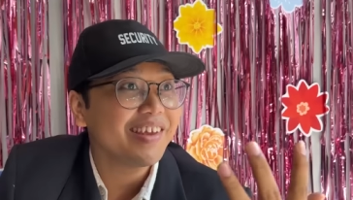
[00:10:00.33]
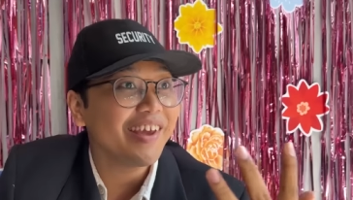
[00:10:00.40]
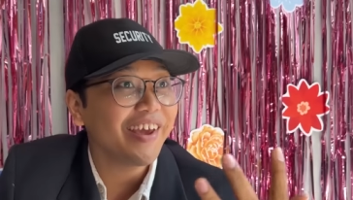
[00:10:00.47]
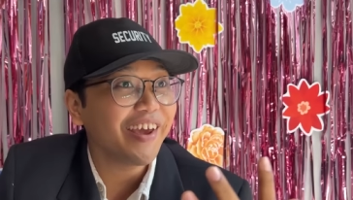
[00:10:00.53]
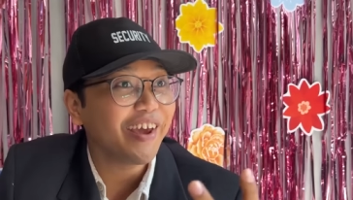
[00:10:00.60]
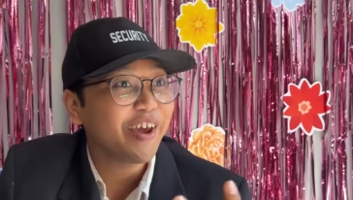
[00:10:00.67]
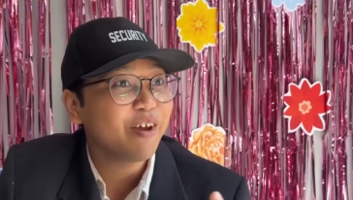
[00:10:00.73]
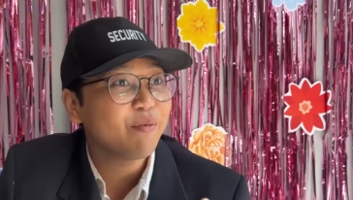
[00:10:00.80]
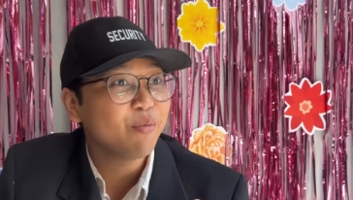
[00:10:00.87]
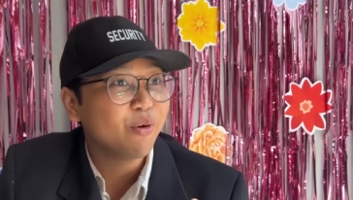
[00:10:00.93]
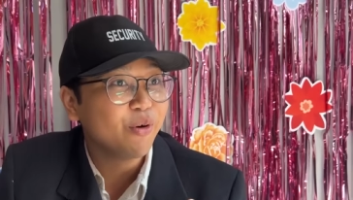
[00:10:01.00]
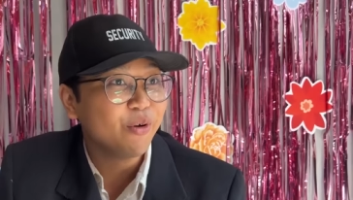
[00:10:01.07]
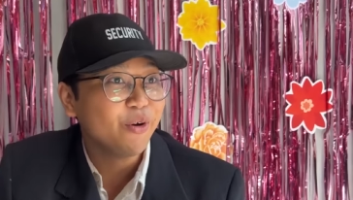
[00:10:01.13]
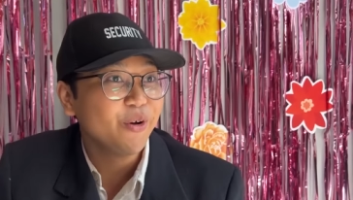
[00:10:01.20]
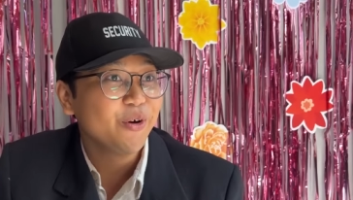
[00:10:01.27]
Ye,
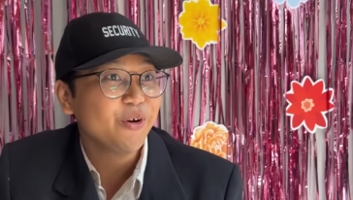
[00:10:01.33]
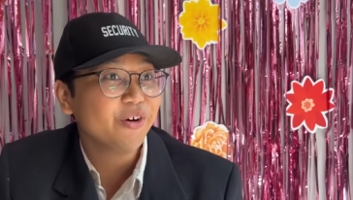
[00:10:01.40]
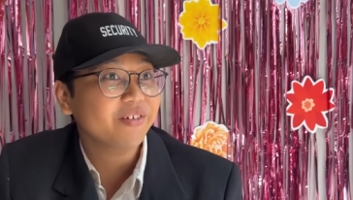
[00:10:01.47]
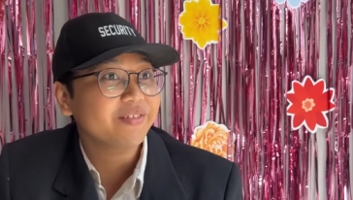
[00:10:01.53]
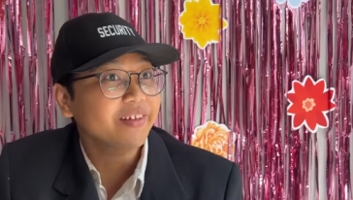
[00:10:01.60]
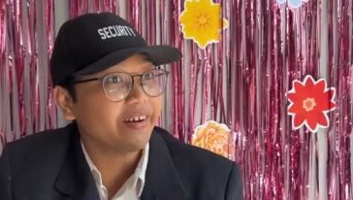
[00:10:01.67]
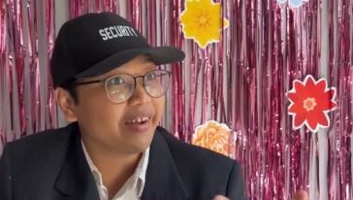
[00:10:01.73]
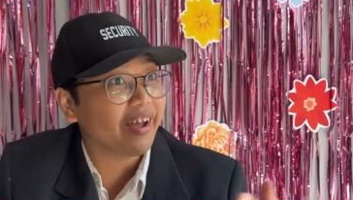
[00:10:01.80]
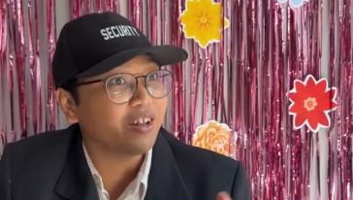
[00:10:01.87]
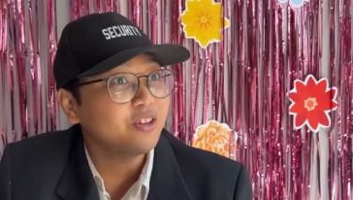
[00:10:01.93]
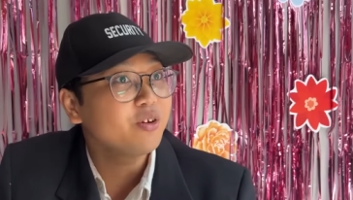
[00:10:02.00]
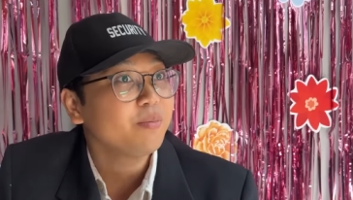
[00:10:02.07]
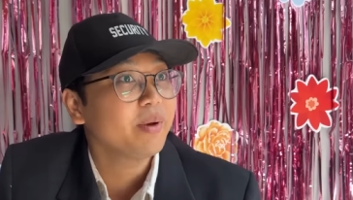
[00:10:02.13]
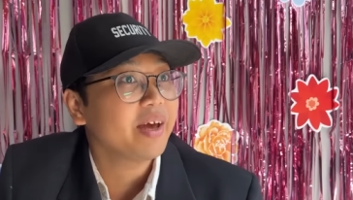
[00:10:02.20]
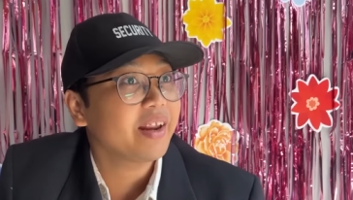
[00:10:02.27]
Bu Nur,
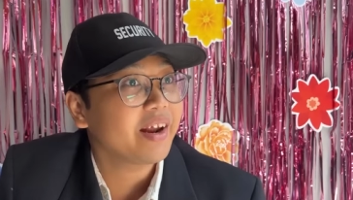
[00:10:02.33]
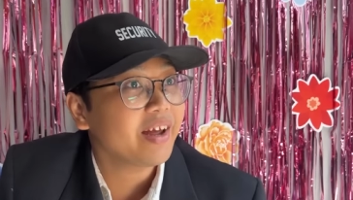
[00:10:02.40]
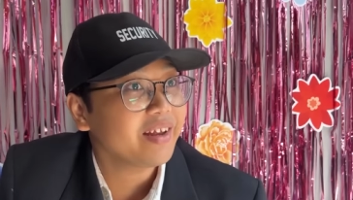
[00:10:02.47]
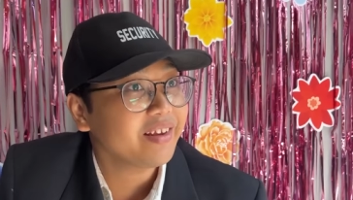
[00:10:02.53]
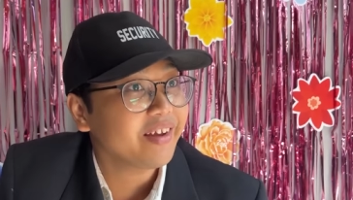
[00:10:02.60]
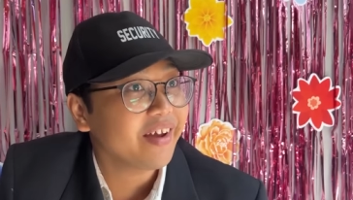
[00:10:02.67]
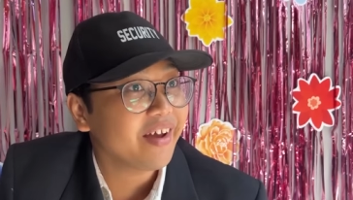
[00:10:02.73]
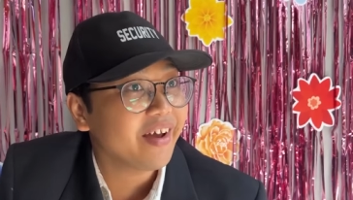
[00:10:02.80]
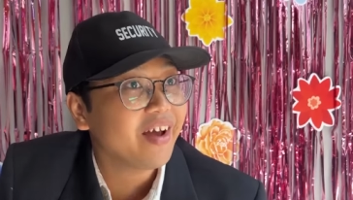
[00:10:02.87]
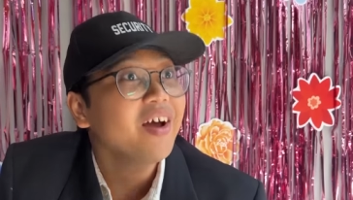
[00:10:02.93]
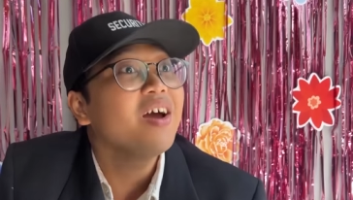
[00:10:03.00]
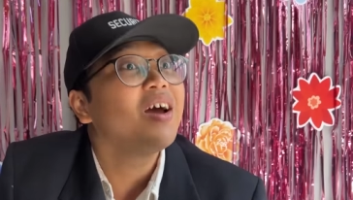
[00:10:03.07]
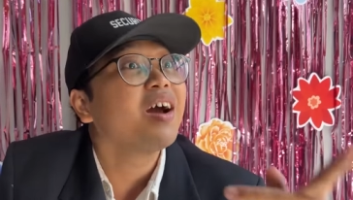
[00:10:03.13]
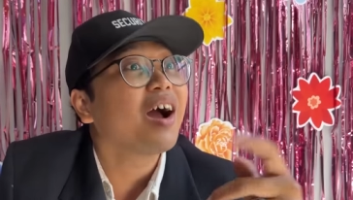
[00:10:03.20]
tergantung mereknya.